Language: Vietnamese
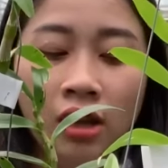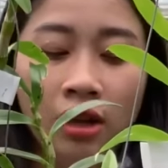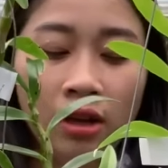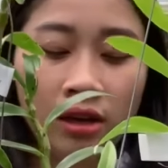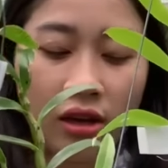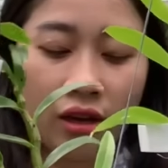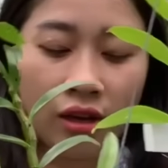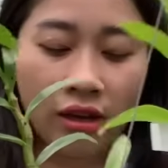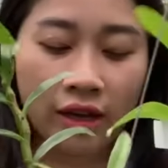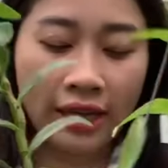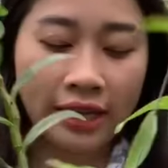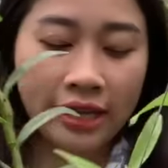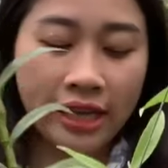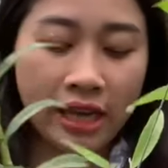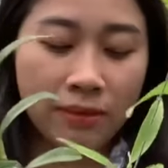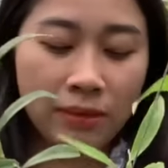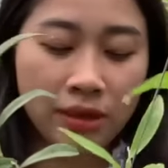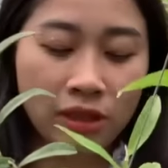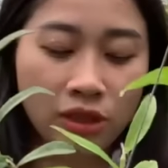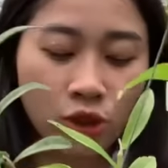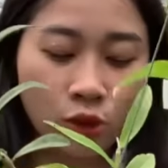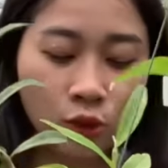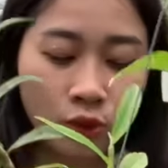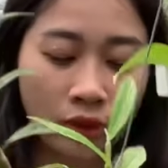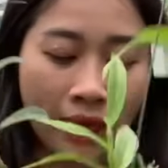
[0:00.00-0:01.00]
Đó, cả nhà mình
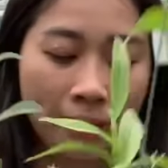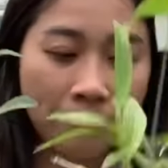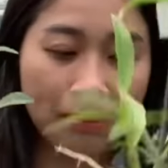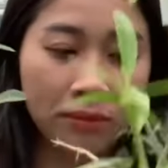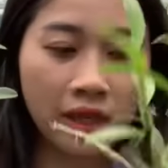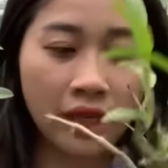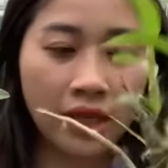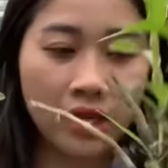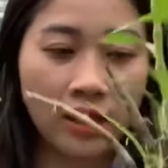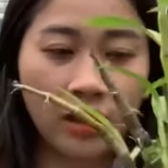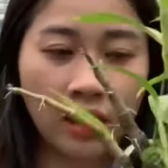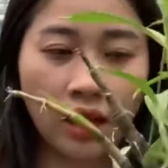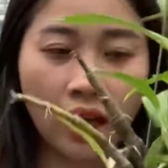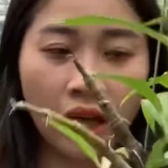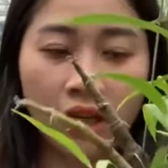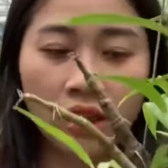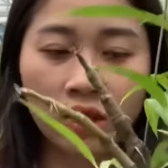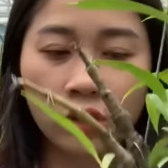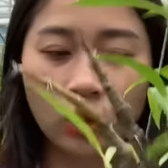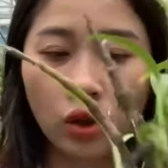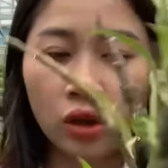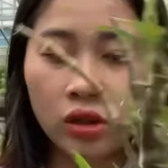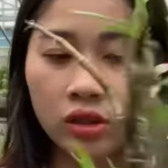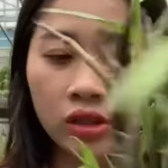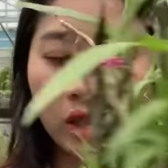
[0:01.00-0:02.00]
sưu tầm đi, cây
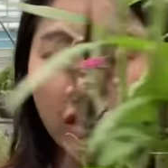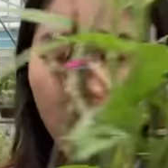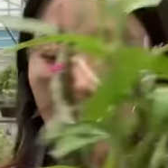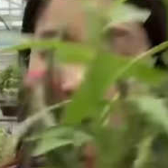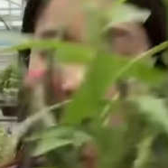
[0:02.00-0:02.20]
thuần rễ